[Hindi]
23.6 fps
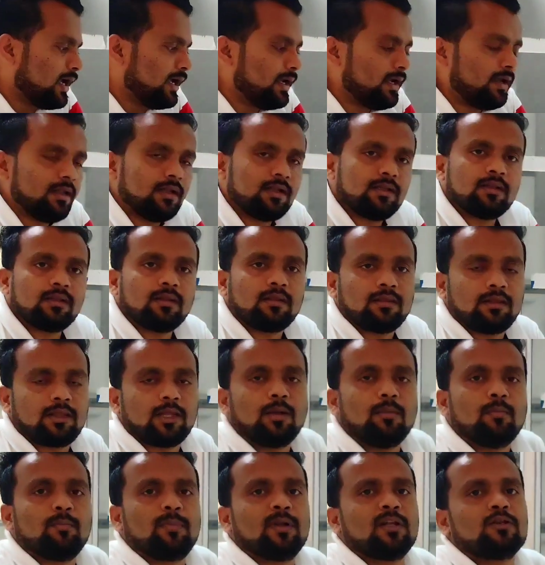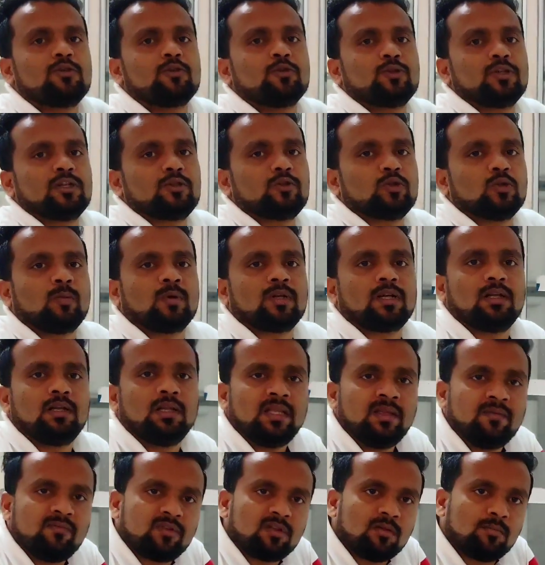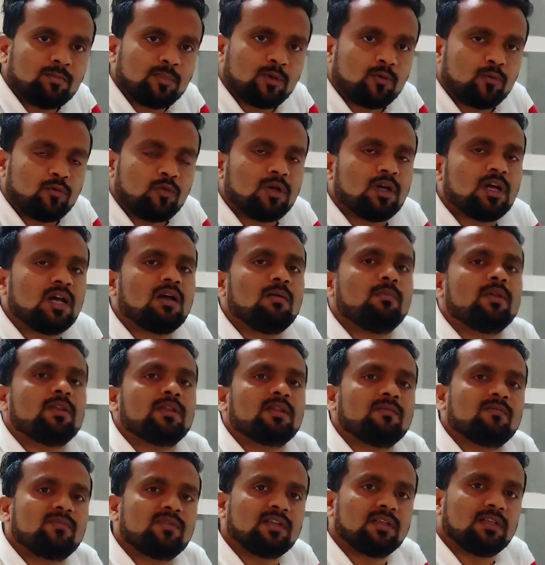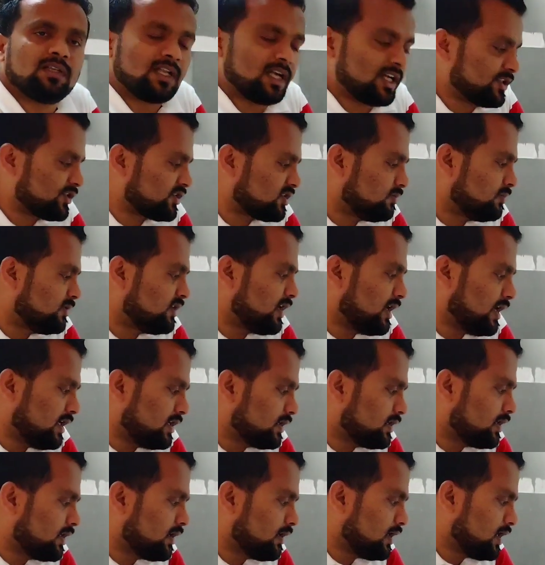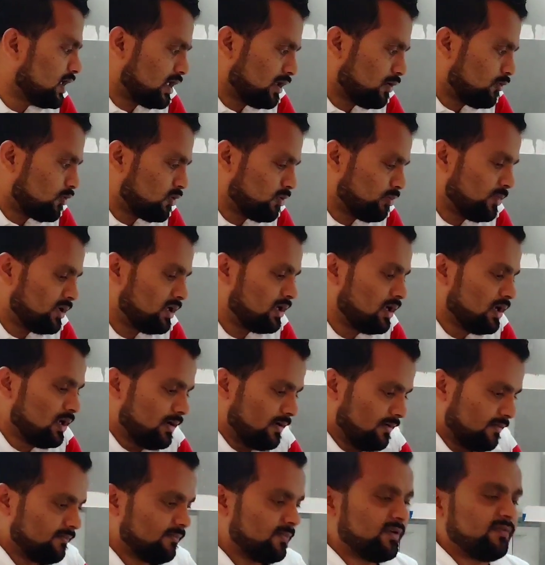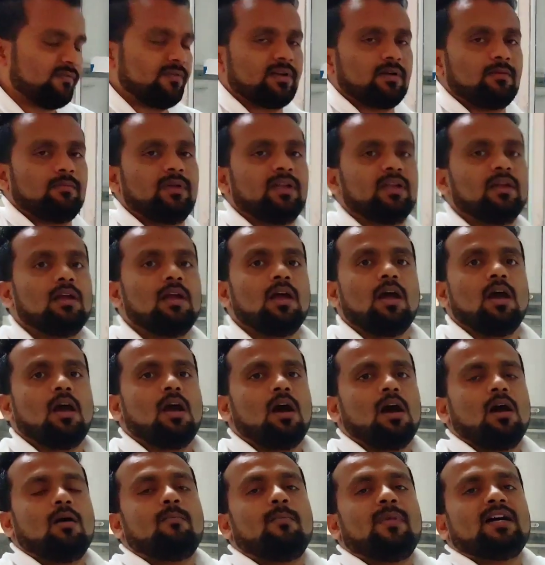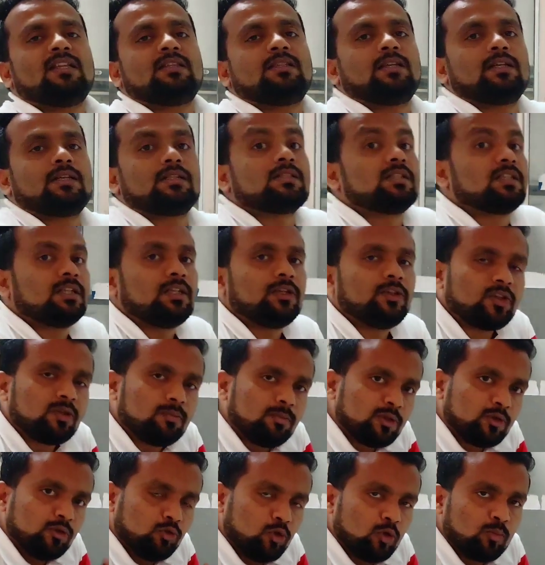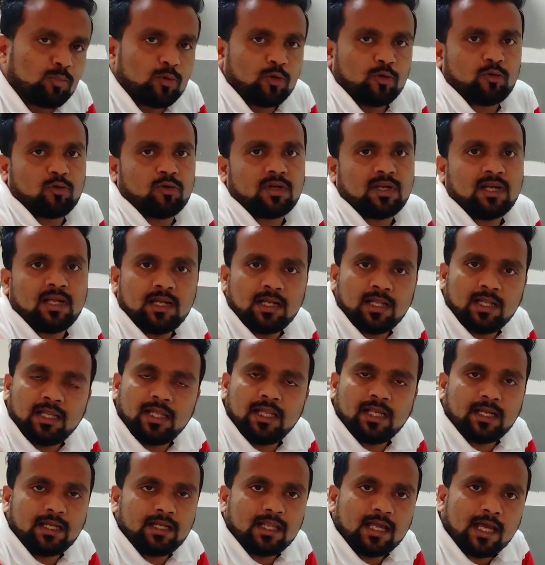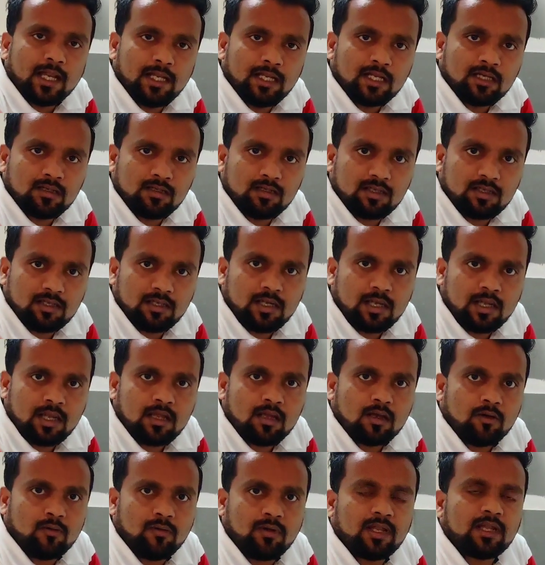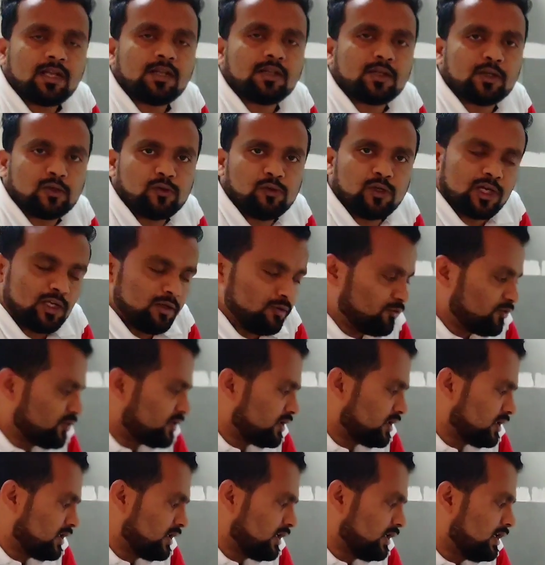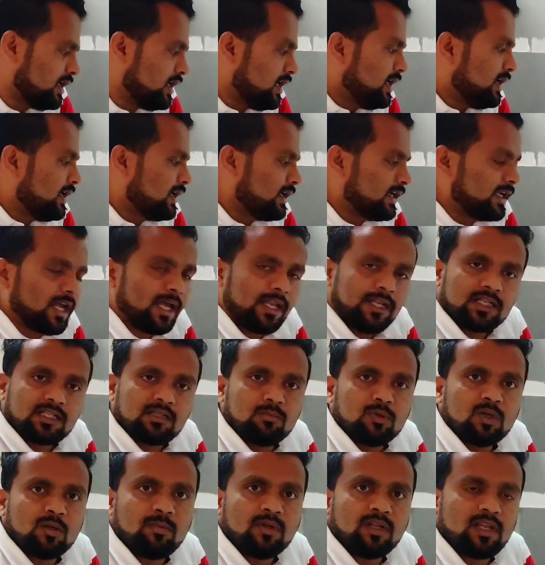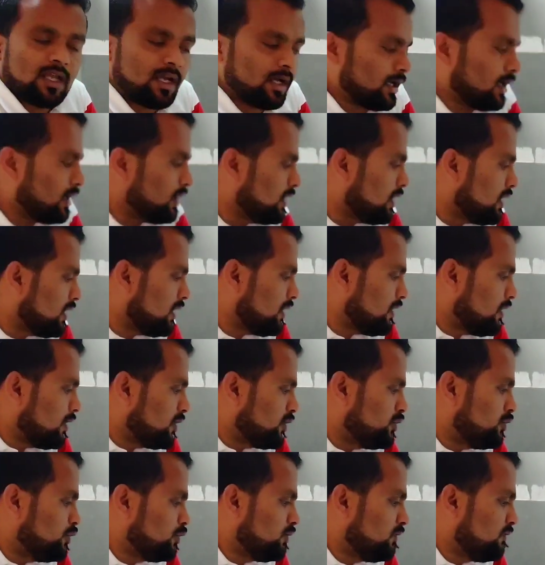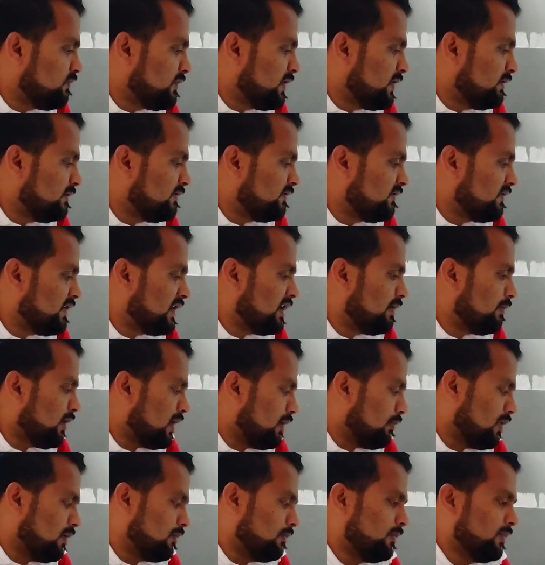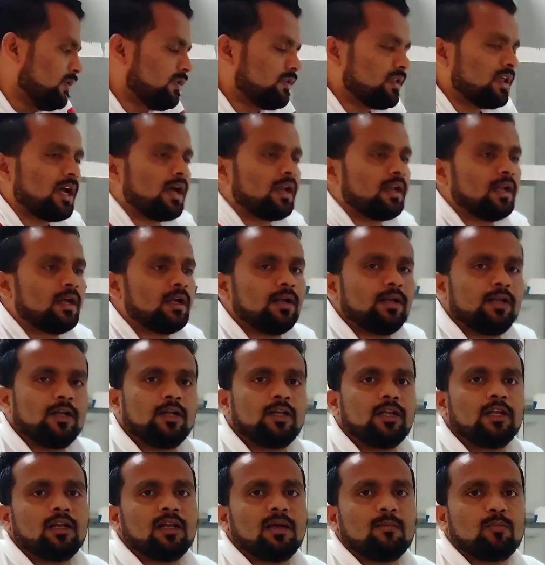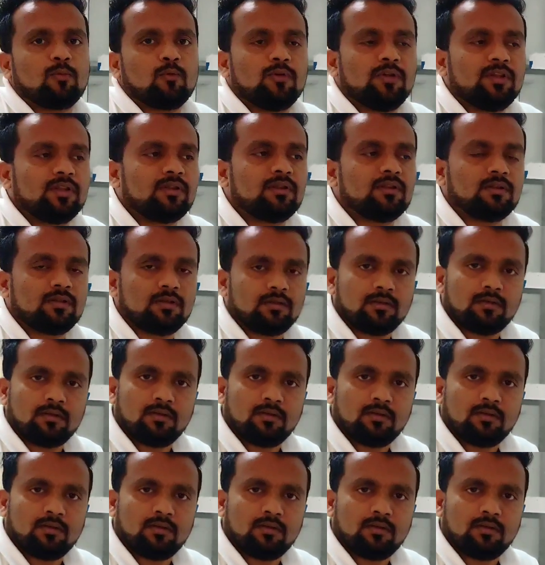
एंड सैम्पल जो है जो हमारा लीफ सैंपल होगा हमें सबसे लास्ट में ऐड करना है उसमें बफर में अब बात करते हैं इसमें दो प्रोटोकॉल हैं एक डायरेक्ट है और एक डाइल्यूशन है डायरेक्ट में हमें क्या करना है 0.5 पॉइंट mm में सारा डिटेल आपको इस